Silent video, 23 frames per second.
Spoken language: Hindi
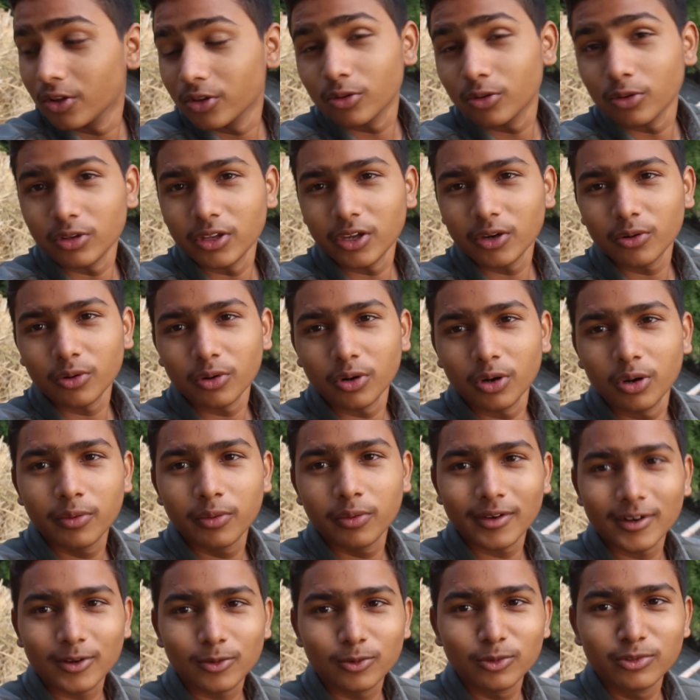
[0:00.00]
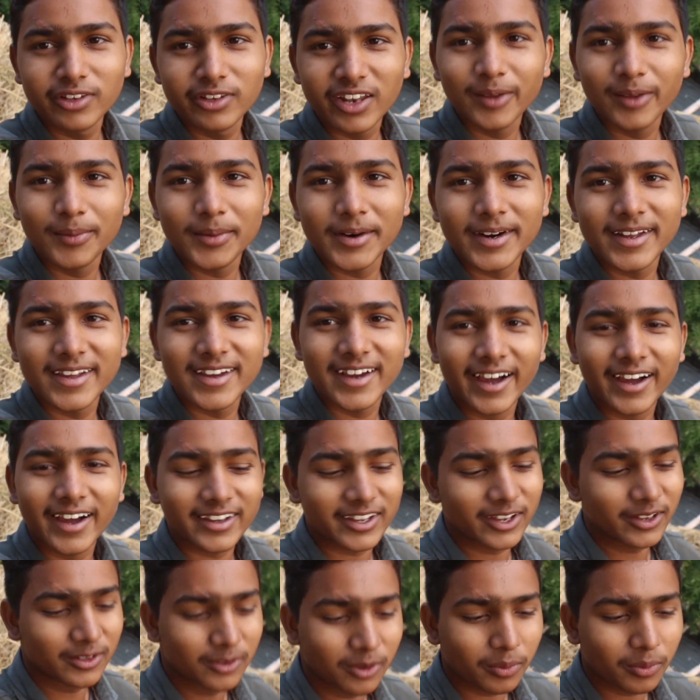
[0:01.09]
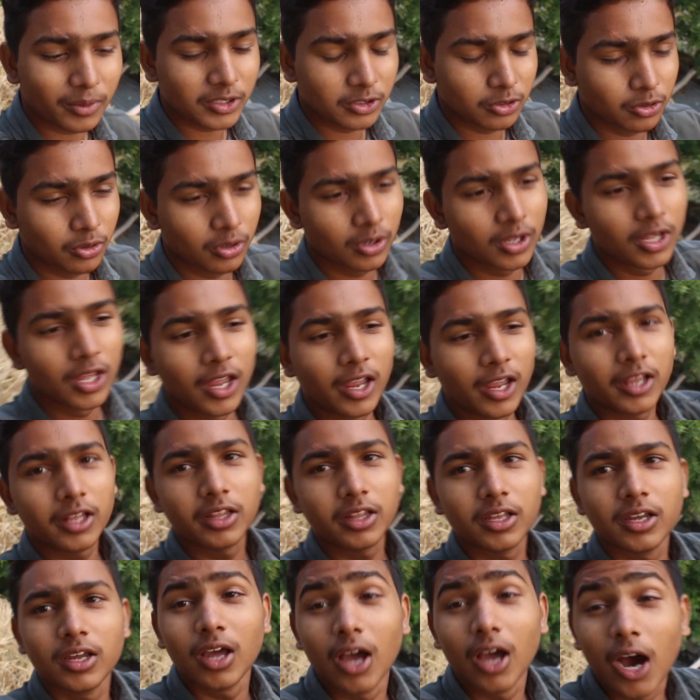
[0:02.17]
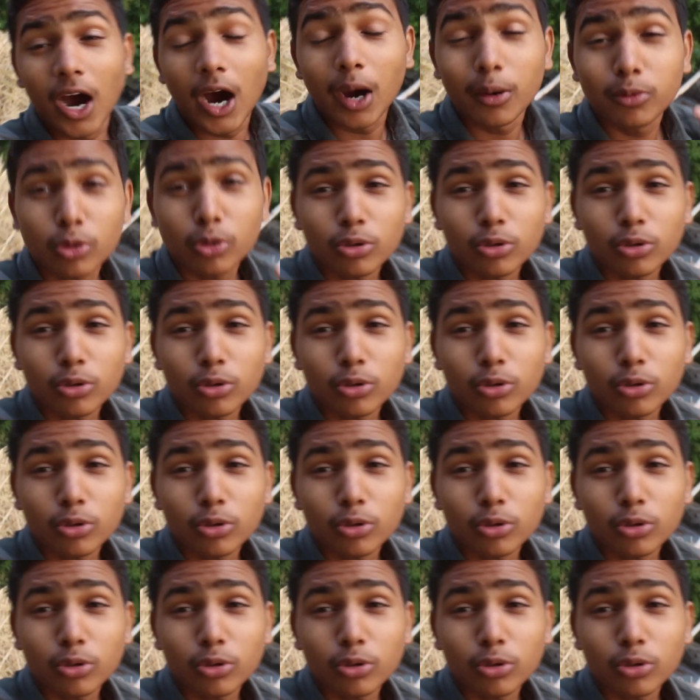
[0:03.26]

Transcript: तो देखो फिर कूदना ही पड़ेगा खेतों में जो इस अब